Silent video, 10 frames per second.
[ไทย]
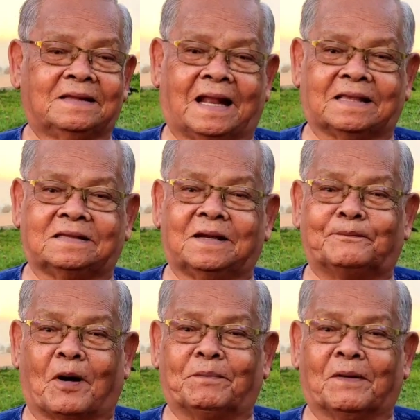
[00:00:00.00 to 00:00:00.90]
น่าจะชื่อ
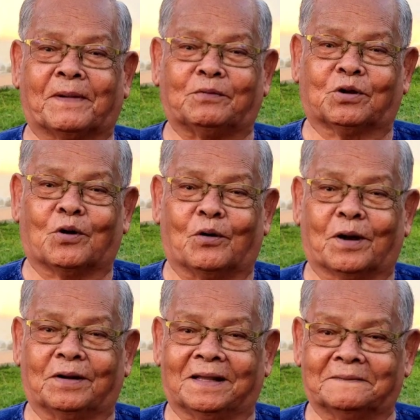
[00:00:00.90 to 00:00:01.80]
ป๊อปหรือเปล่าจะของ
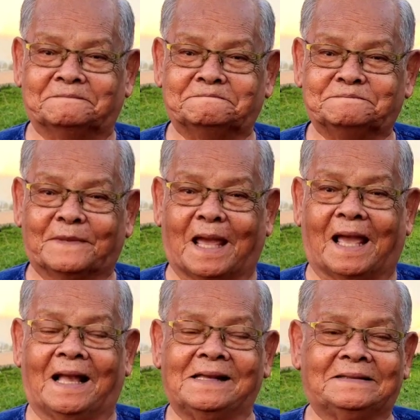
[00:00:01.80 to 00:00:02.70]
กันเนี่ยใช่
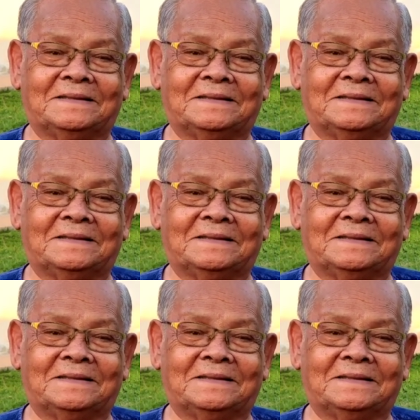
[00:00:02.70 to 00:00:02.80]
ค่ะ